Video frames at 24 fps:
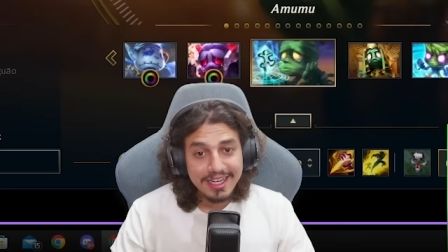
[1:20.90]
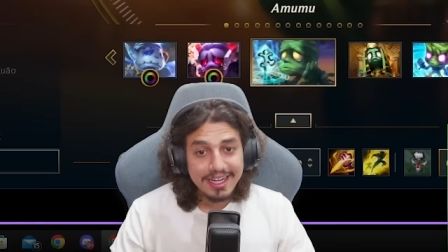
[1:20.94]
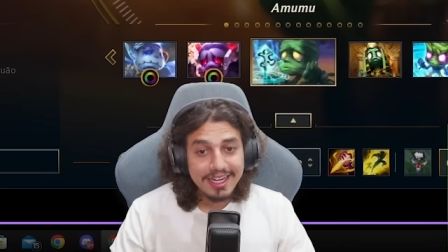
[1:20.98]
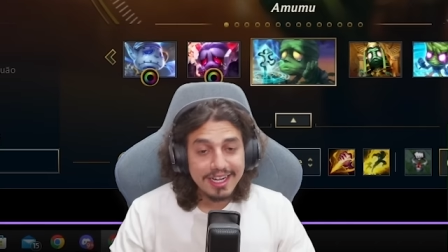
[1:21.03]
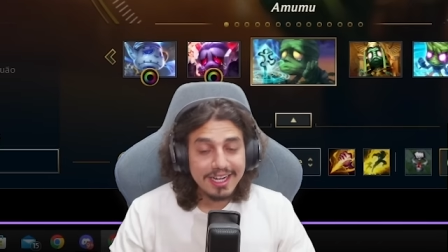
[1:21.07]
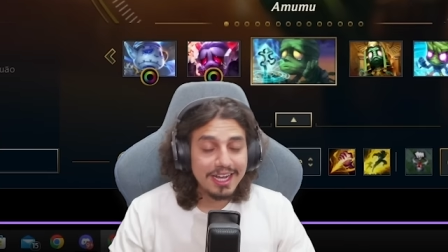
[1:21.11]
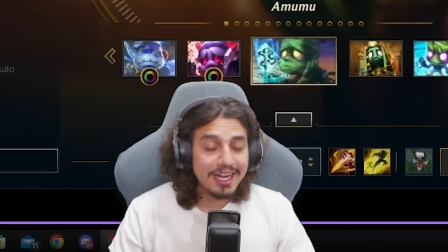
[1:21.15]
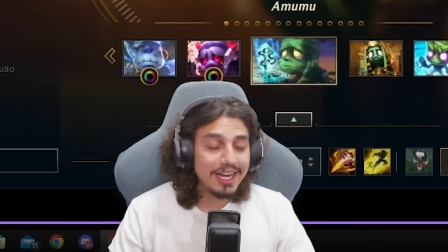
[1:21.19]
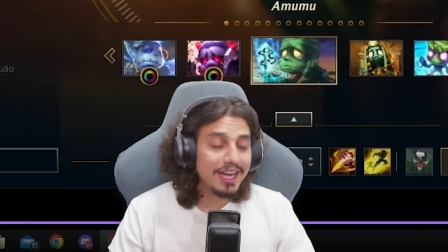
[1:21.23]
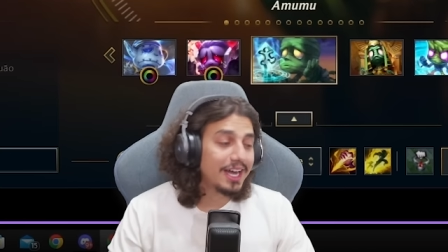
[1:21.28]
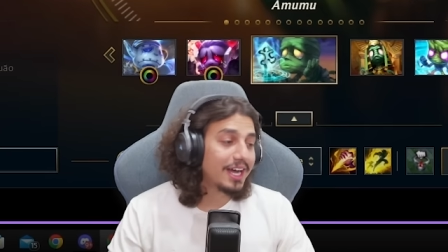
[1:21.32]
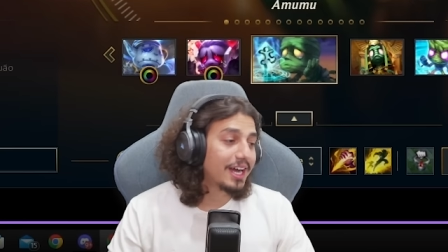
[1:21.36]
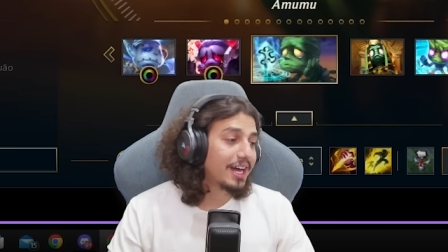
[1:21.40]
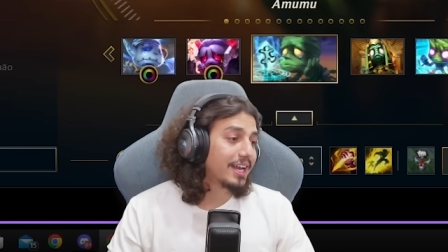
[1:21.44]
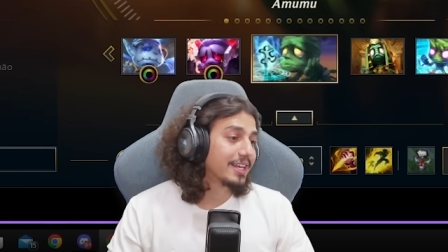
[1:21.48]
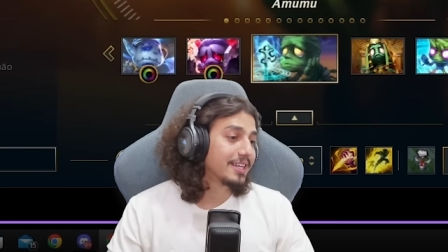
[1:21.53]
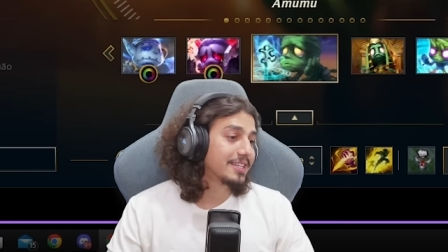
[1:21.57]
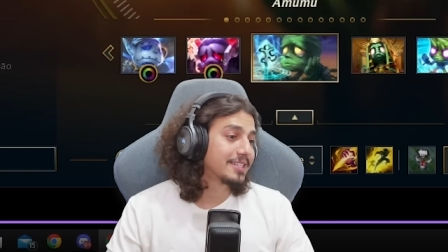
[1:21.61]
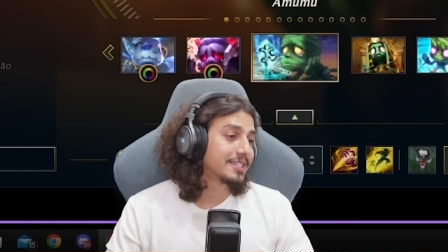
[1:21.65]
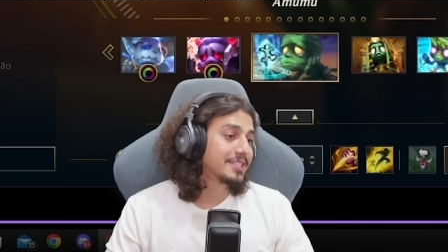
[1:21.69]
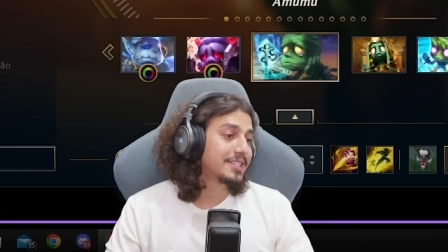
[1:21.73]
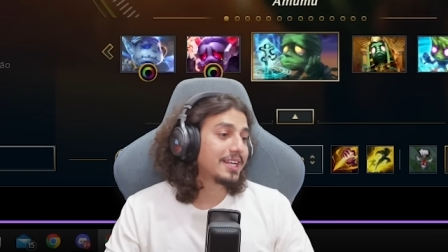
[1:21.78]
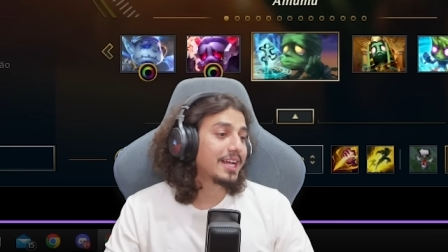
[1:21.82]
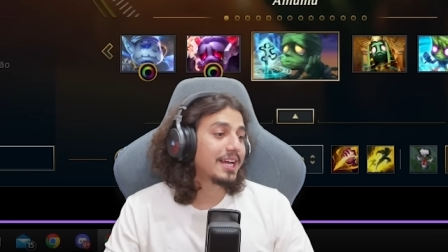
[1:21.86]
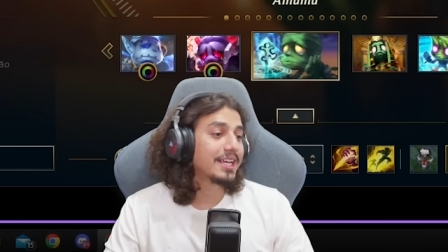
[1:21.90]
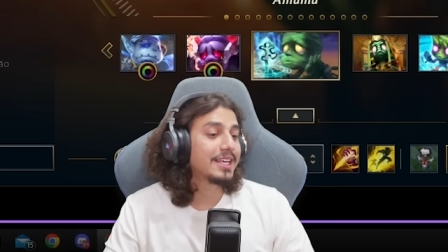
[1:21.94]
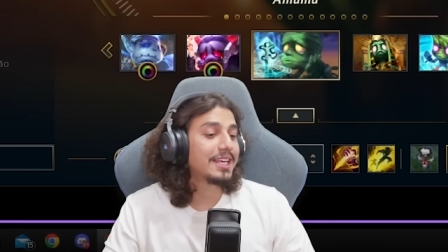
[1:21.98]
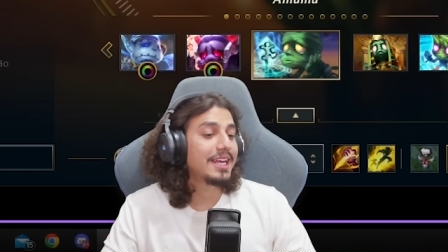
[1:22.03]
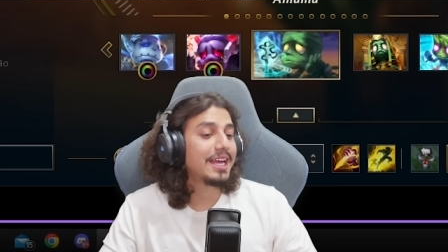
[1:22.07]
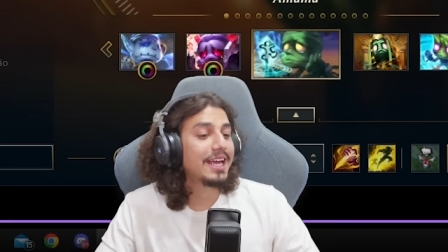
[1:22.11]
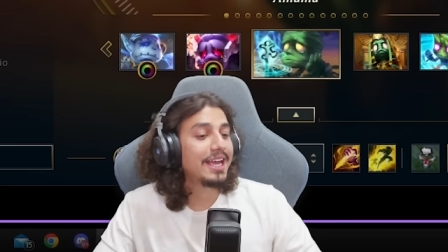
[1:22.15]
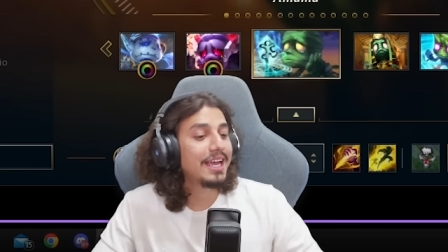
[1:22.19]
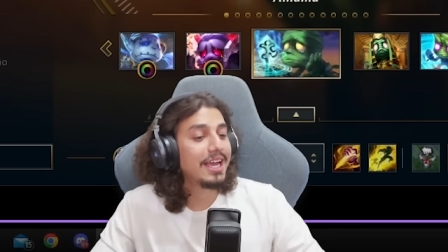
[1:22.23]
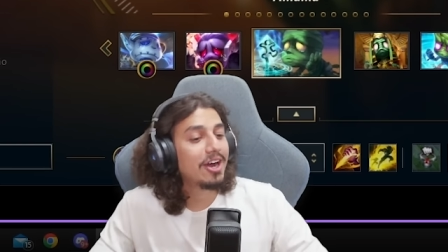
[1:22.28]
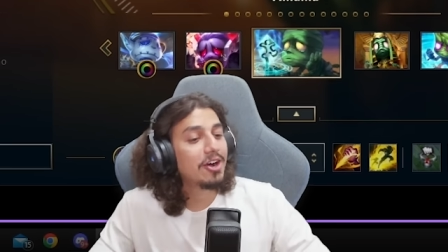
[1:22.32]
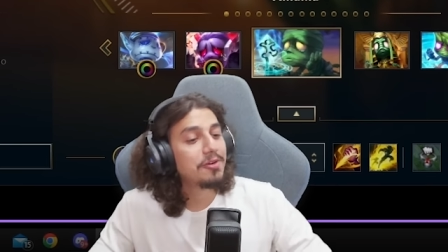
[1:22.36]
Cara, será que
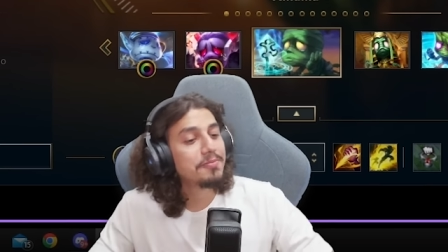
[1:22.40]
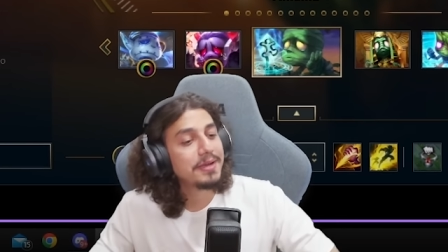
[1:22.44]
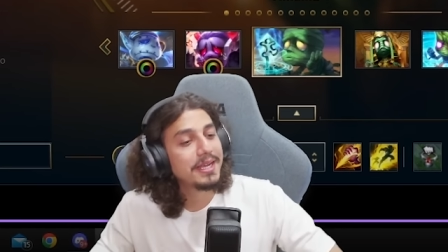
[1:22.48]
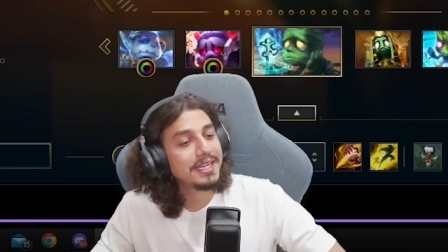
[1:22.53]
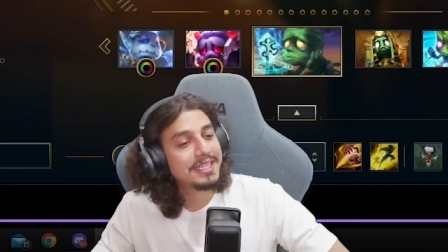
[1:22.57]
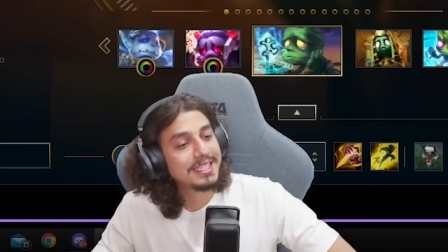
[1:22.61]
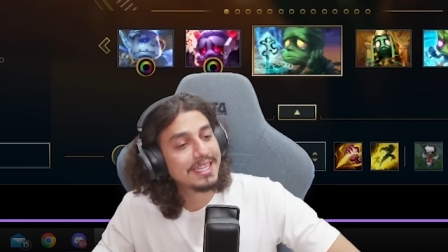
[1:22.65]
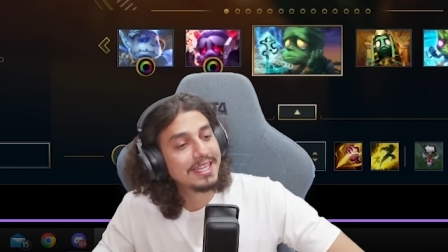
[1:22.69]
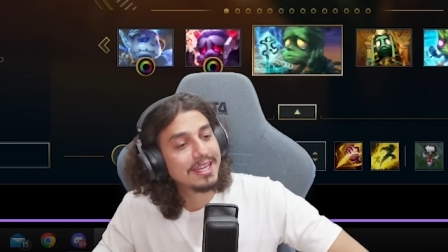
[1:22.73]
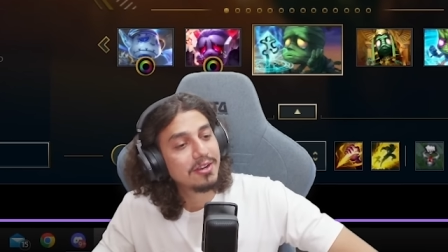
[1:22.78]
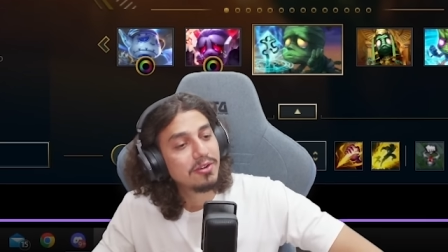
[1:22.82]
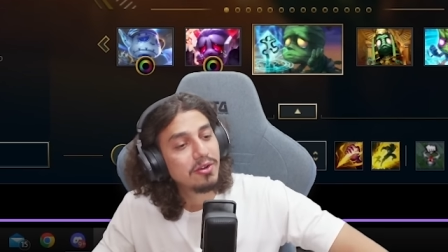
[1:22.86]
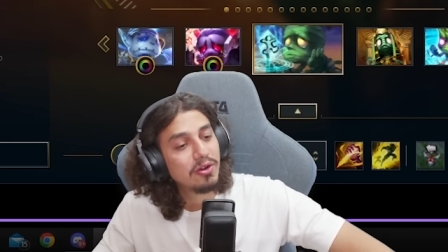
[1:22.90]
é realmente, galera?